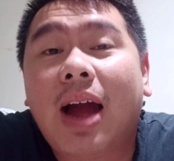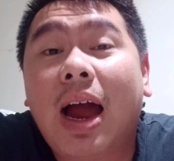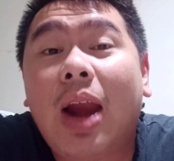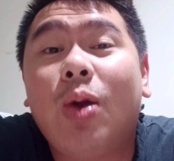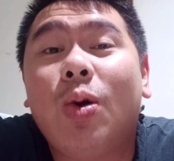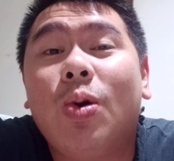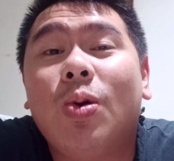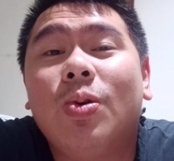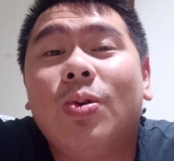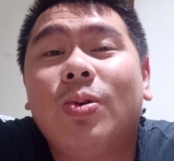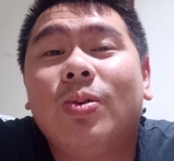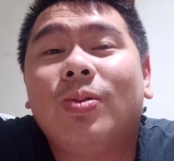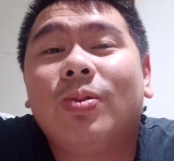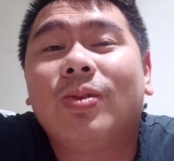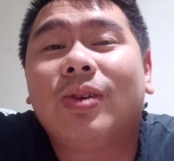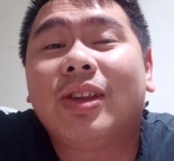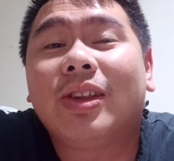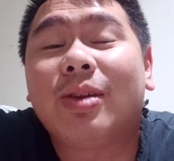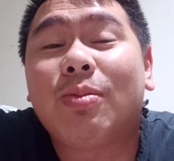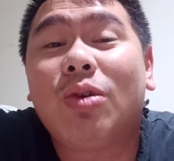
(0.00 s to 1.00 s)
Halo,
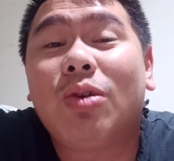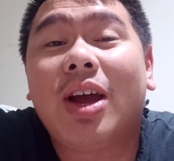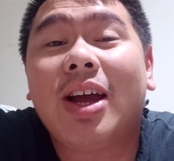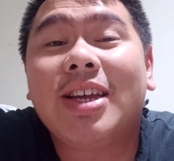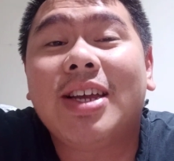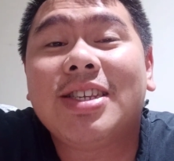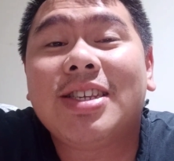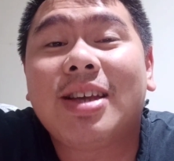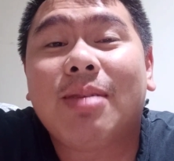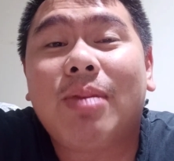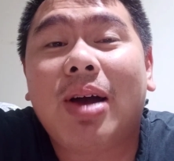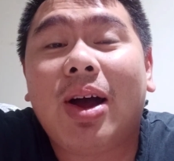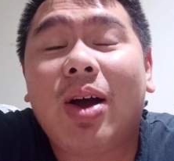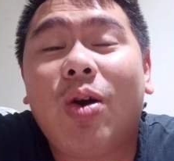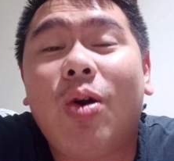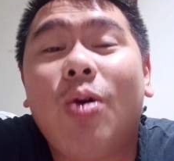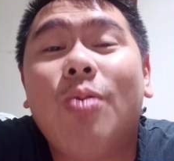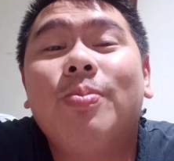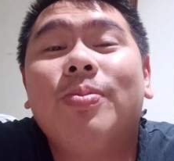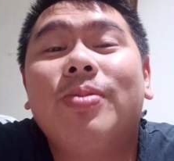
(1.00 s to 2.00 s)
ketemu lagi sama
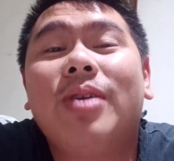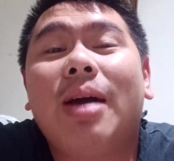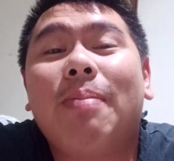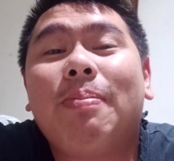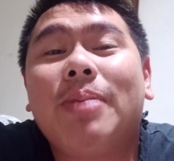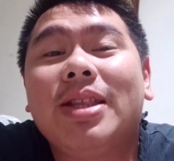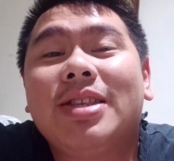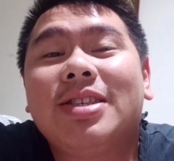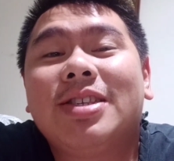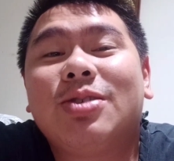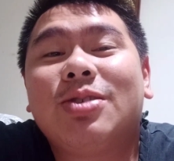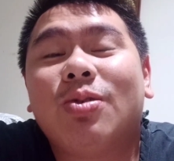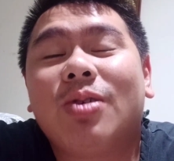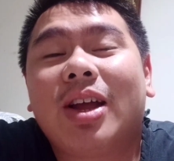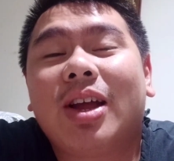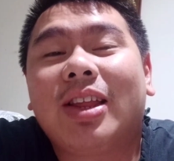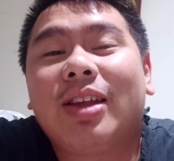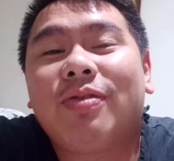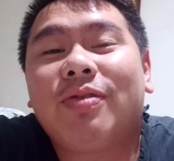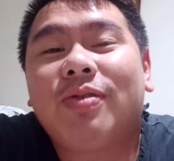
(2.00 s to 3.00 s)
Om David
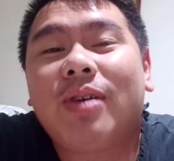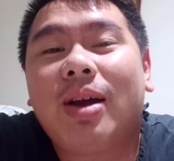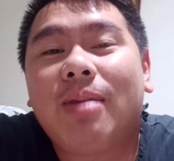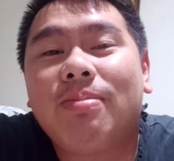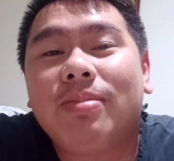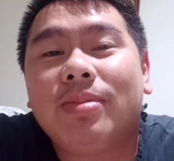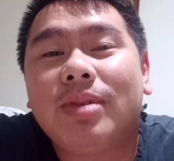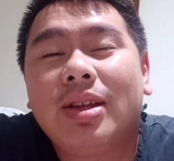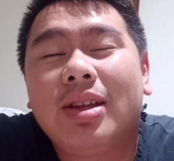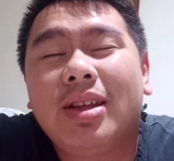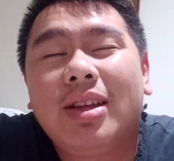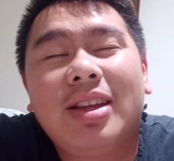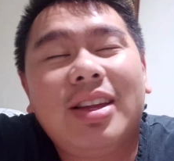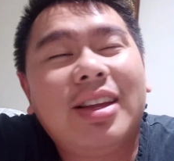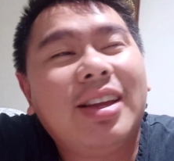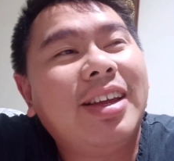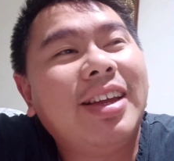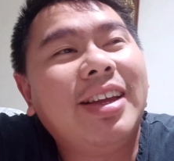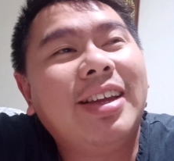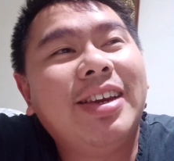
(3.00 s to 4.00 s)
Sukata Farm.
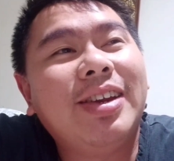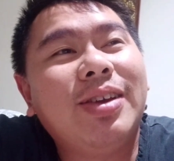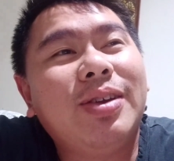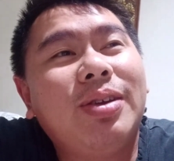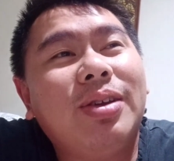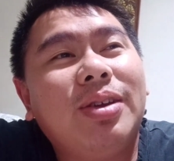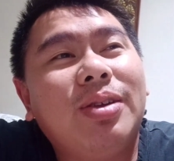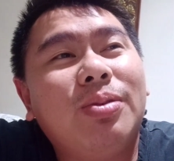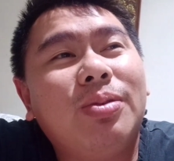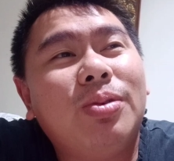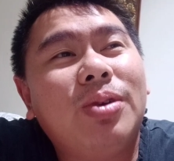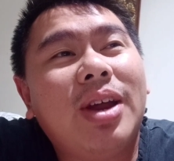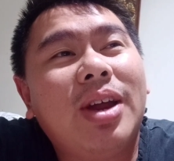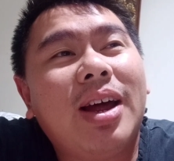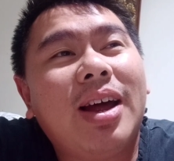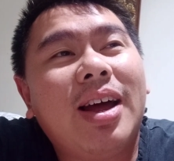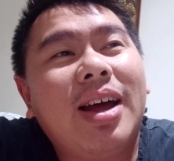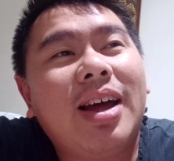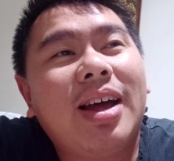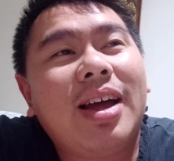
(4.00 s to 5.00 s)
Ini
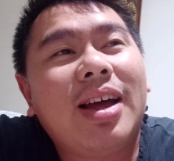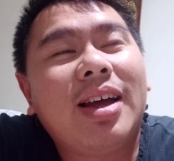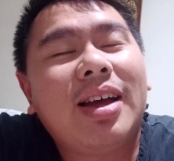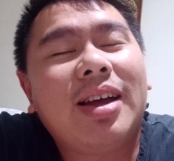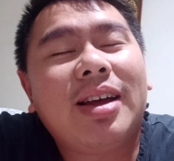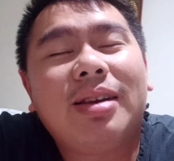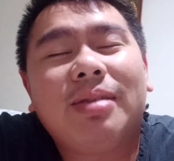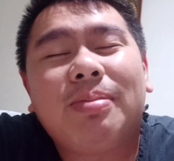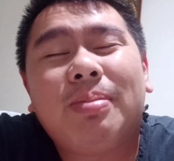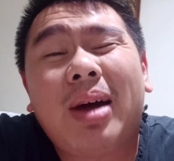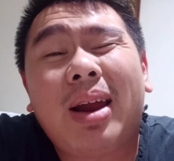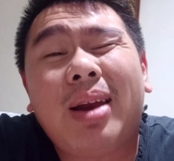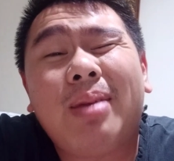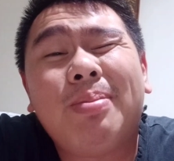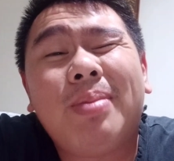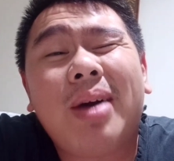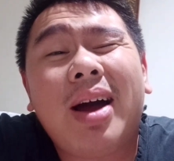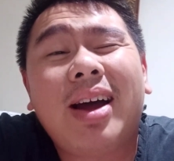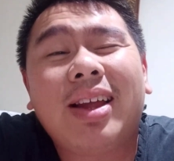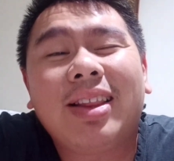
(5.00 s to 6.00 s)
udah
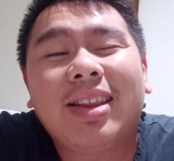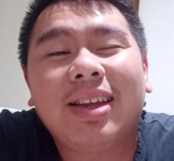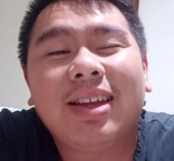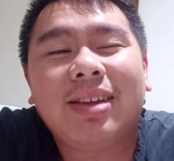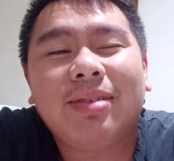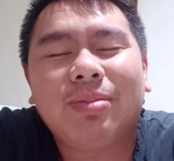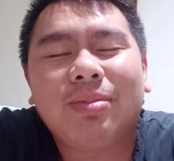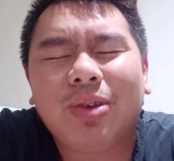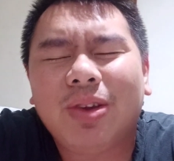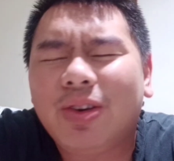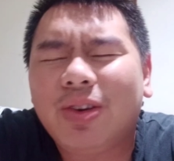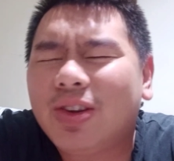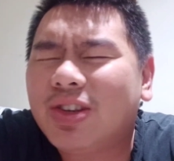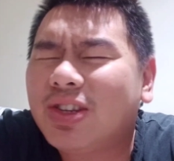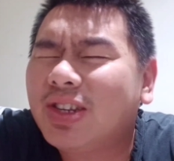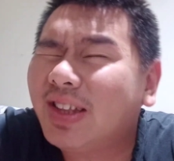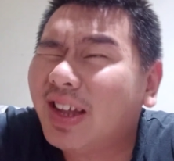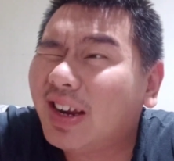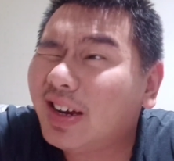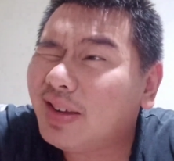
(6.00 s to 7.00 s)
malam banget ya, mungkin udah
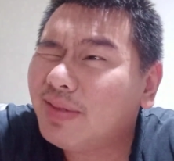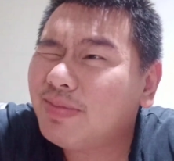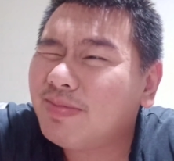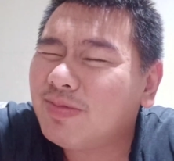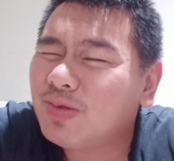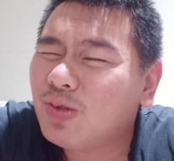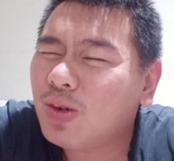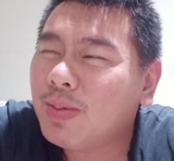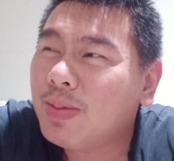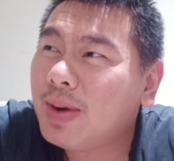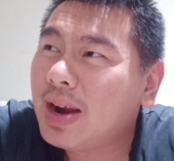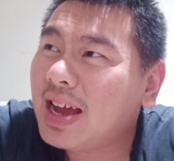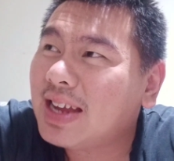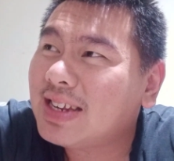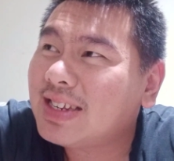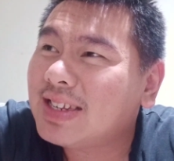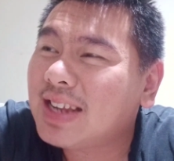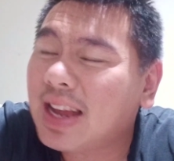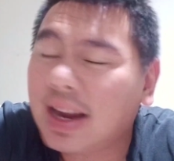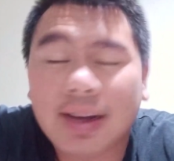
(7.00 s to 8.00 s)
sekitar jam
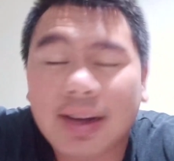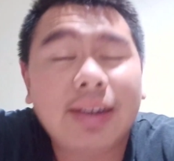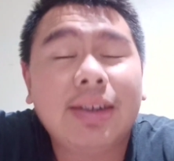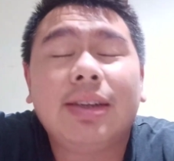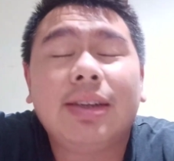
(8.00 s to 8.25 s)
12-an.